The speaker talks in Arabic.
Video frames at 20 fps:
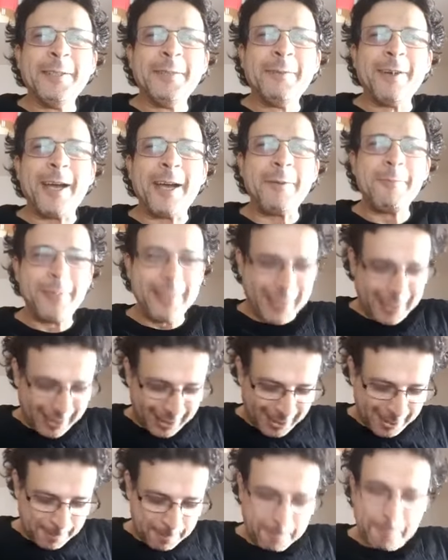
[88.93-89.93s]
ما
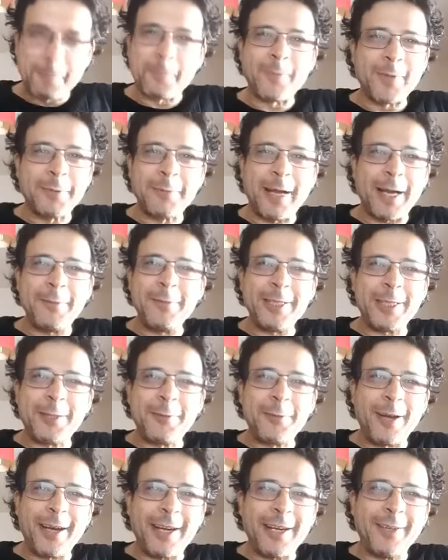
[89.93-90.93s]
حبيتش ما حبيتش
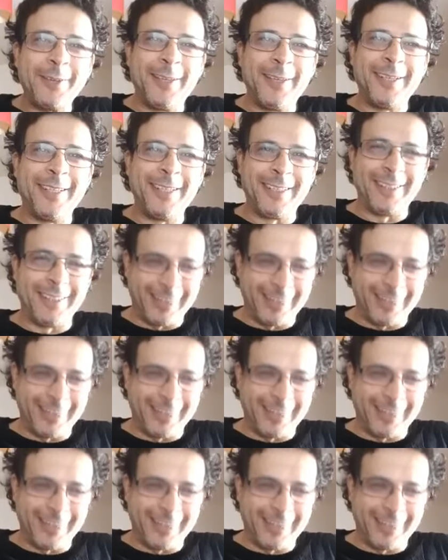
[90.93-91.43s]
توقف